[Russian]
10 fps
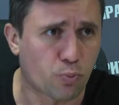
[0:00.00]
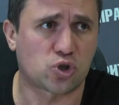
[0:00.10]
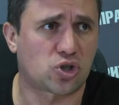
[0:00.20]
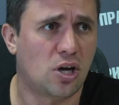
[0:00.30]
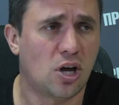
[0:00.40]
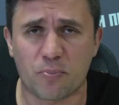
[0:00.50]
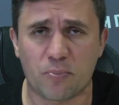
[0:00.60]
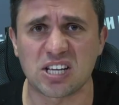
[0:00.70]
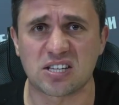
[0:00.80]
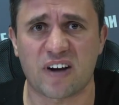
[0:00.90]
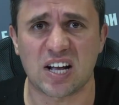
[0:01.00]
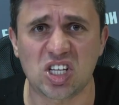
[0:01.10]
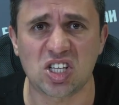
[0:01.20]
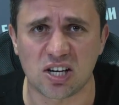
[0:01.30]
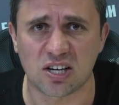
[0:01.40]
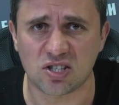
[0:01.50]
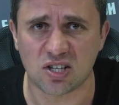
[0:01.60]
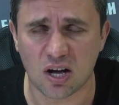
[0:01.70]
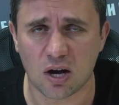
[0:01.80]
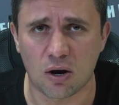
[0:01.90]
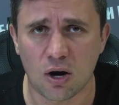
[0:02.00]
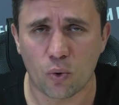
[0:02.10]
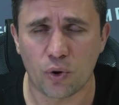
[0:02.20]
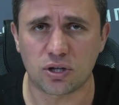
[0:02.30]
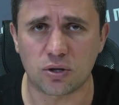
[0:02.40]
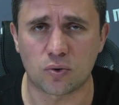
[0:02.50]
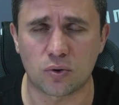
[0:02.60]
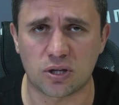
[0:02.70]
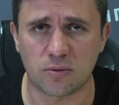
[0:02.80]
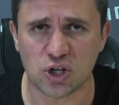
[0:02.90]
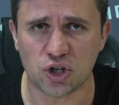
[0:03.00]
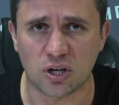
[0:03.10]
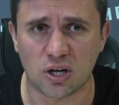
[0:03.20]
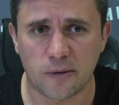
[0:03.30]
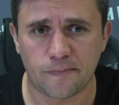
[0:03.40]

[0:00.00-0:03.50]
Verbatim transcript: ну, просто производительности да, у, этой, у этой машины.